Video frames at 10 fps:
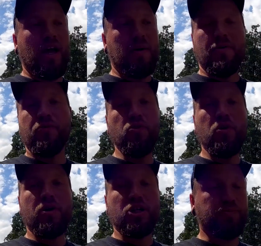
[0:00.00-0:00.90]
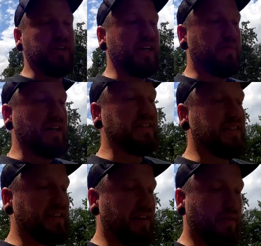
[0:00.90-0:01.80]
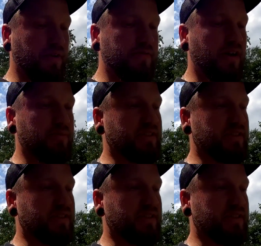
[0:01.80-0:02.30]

Aber früher oder später macht sich das dann auf jeden Fall